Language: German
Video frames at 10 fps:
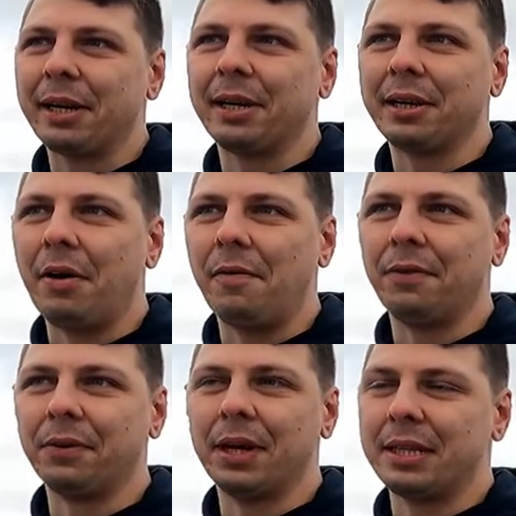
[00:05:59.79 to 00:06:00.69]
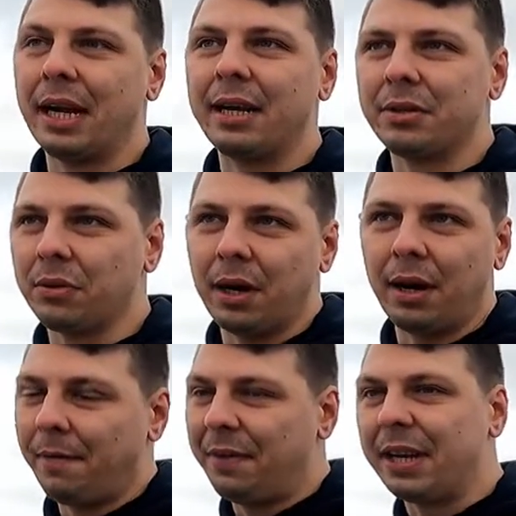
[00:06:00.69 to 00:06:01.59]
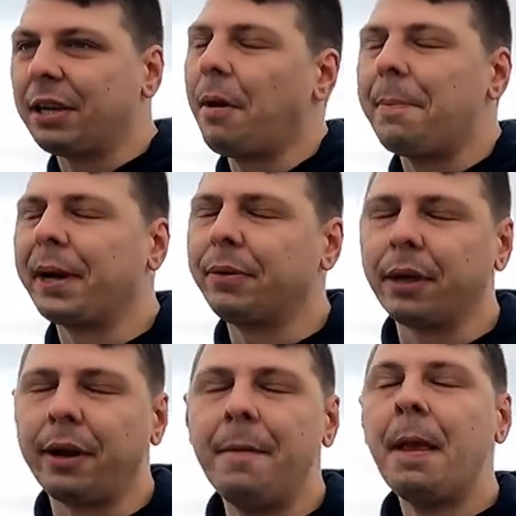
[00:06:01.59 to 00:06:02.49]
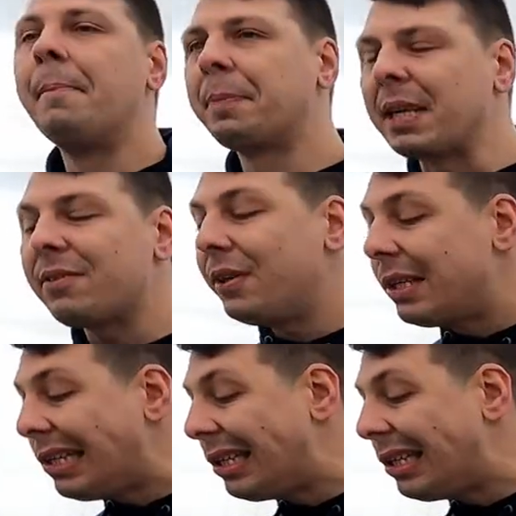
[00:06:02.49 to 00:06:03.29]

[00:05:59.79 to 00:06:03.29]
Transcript: Tage da drauf oder ist halt in so einer Fertigverpackung drin. Das finde